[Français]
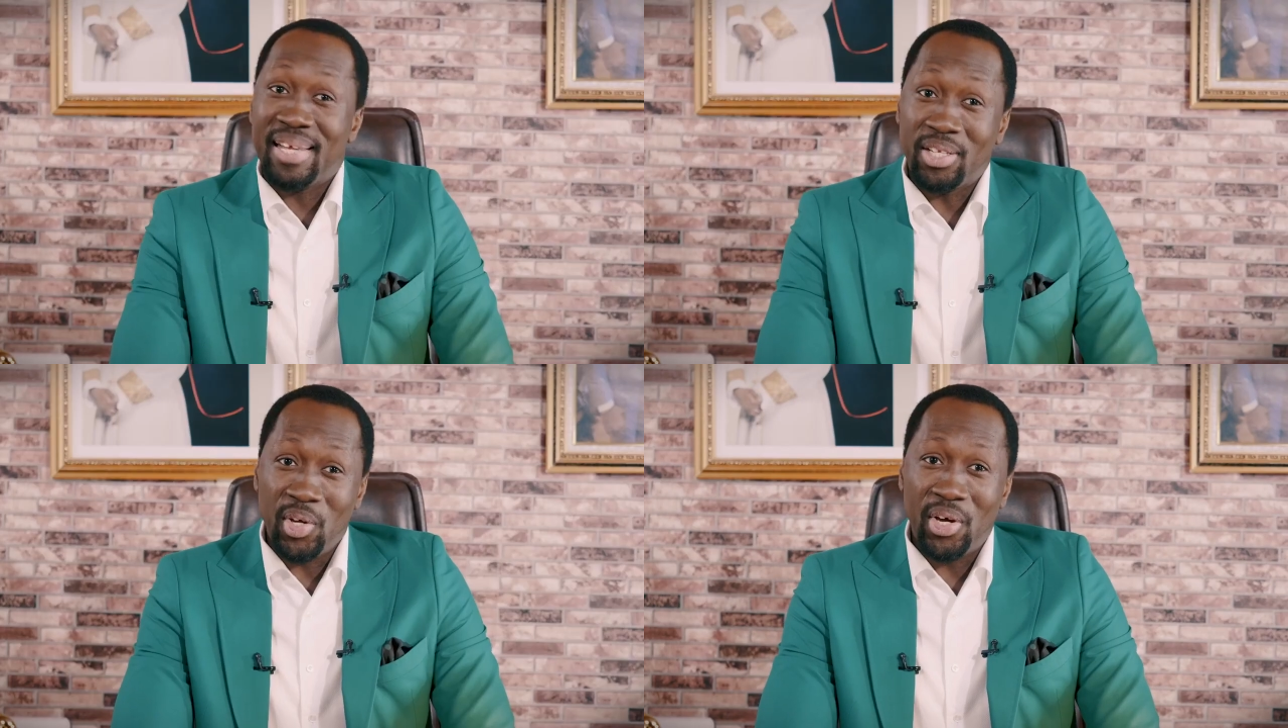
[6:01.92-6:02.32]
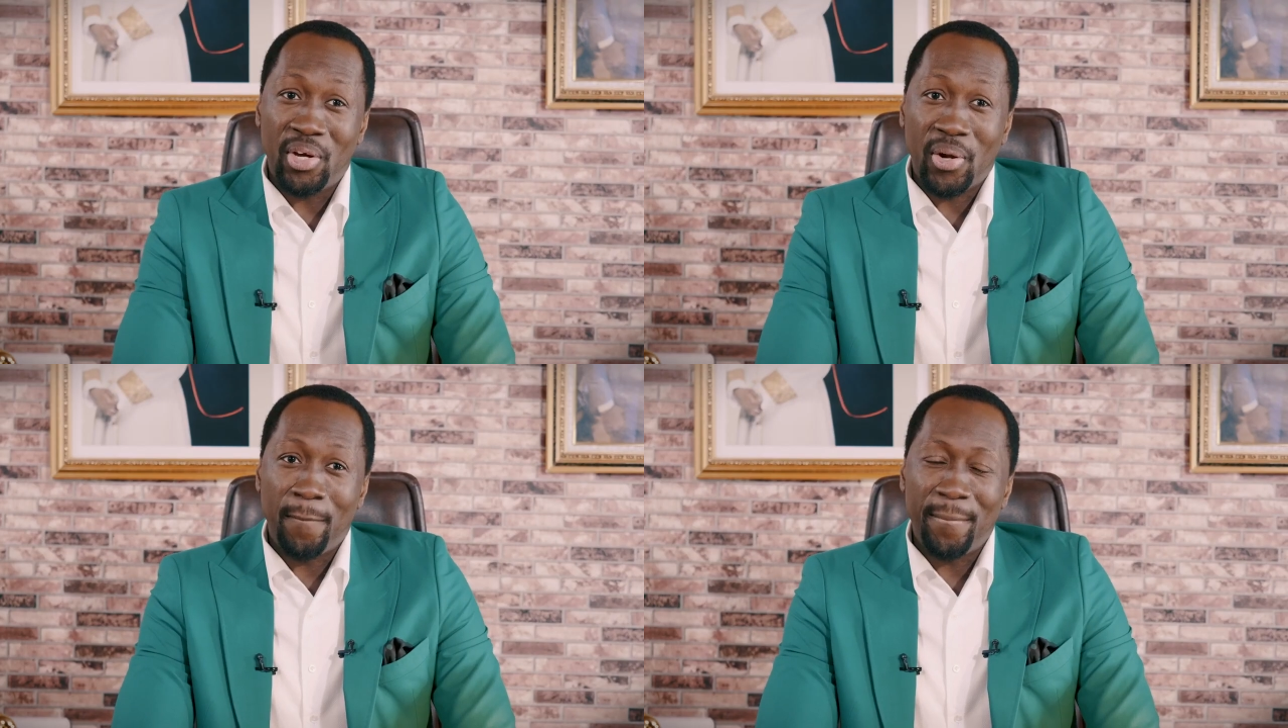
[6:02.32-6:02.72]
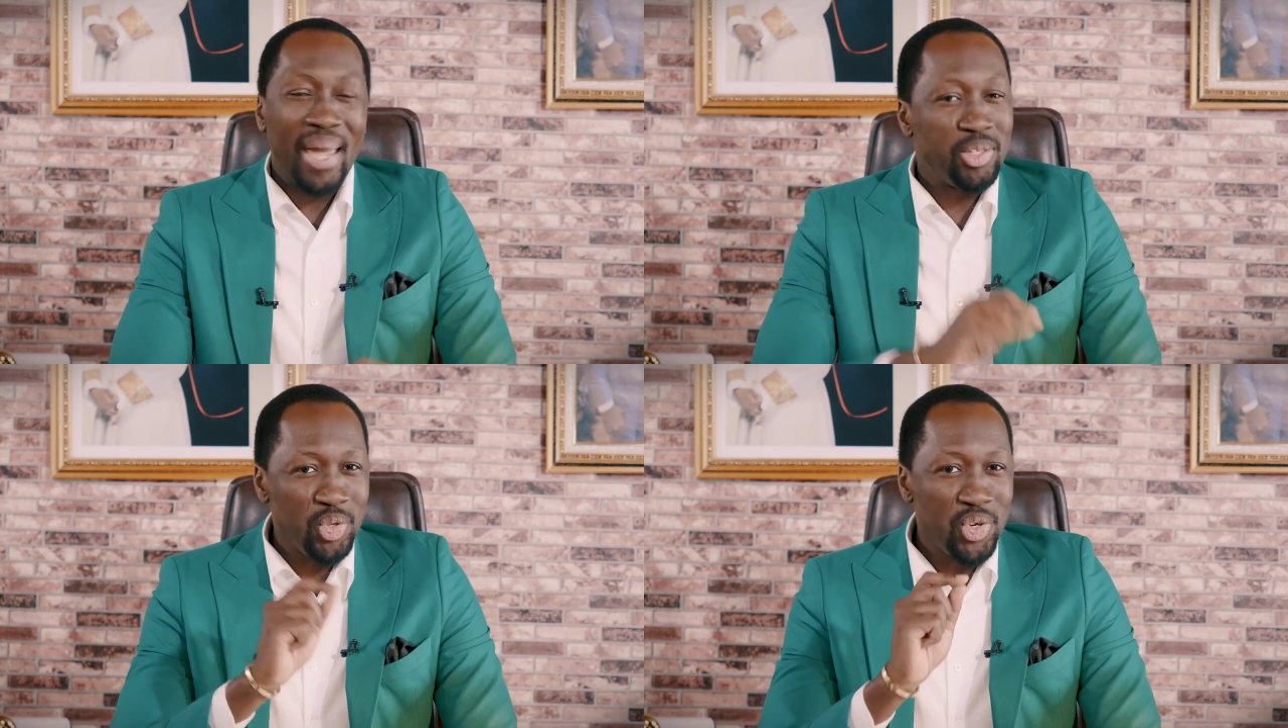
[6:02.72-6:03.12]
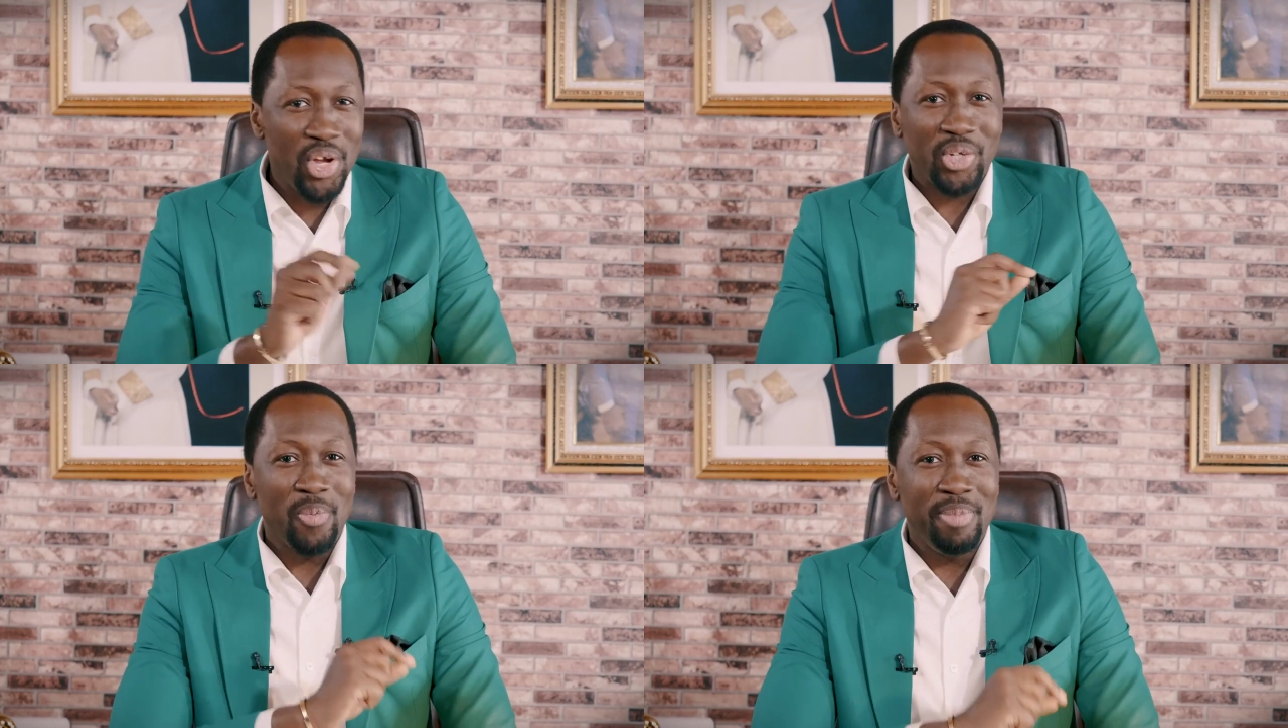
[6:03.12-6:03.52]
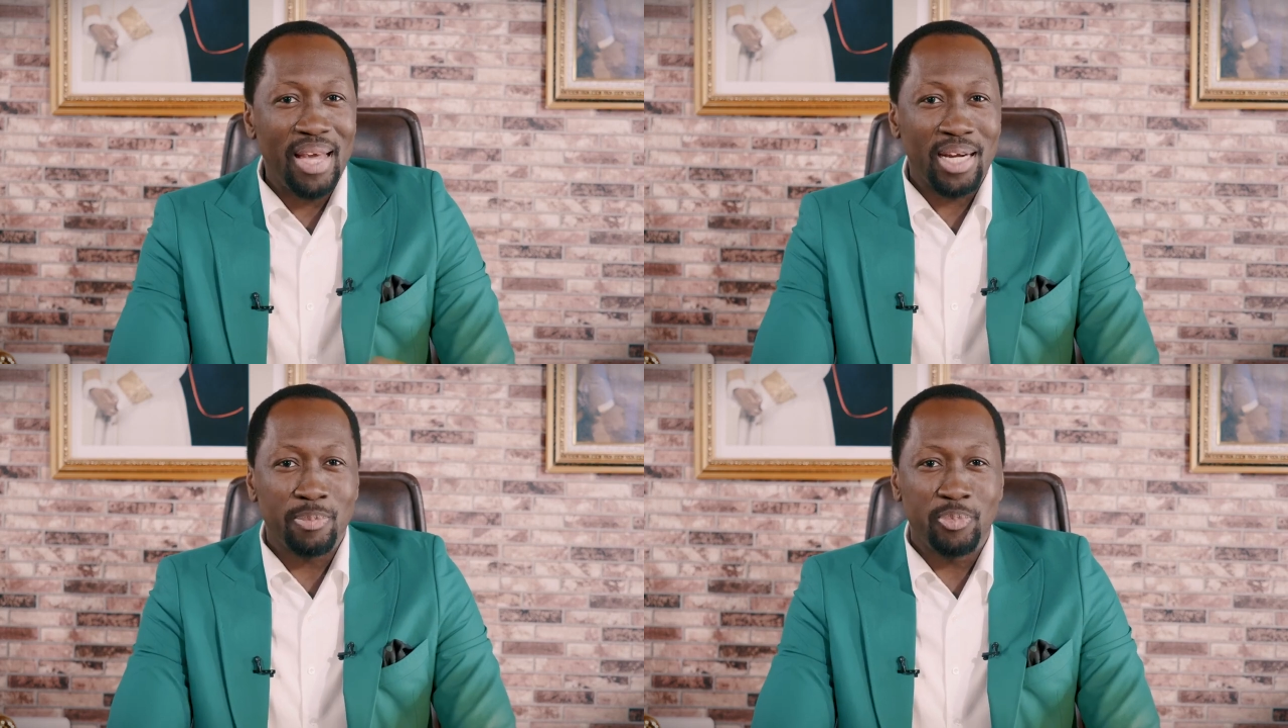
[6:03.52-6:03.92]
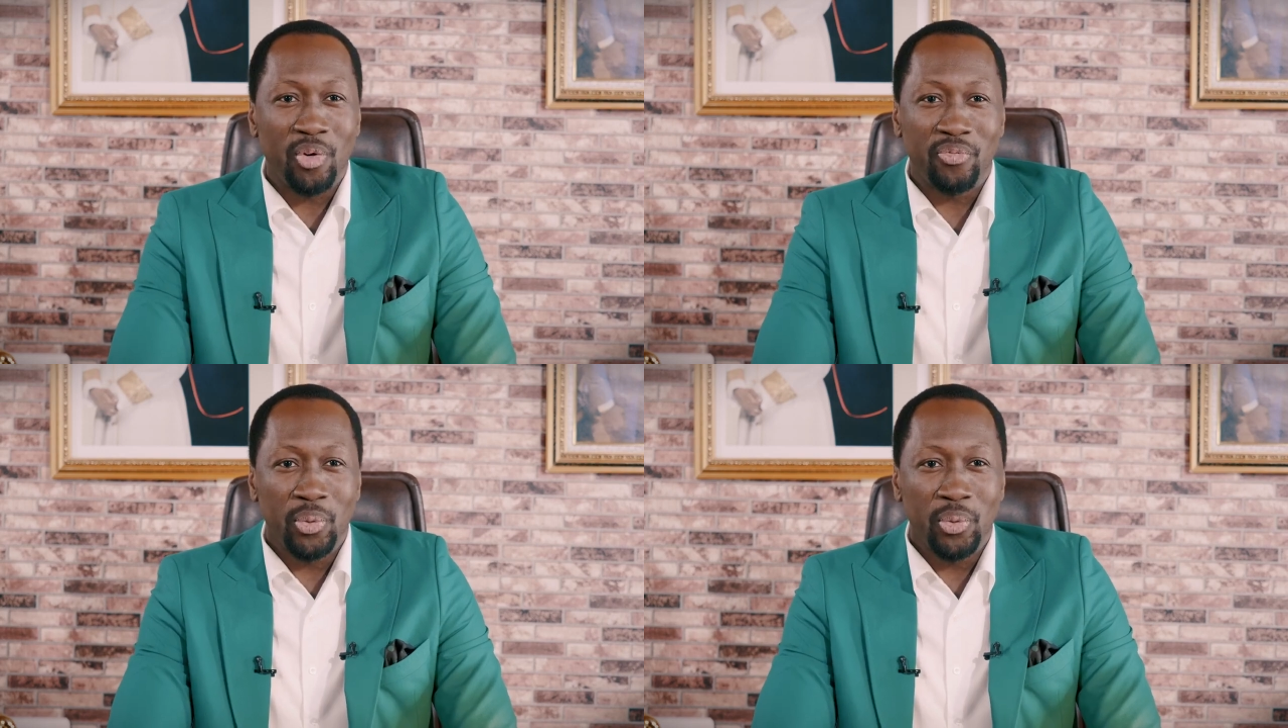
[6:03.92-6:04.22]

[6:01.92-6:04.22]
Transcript: Cette heure est une heure de miracle pour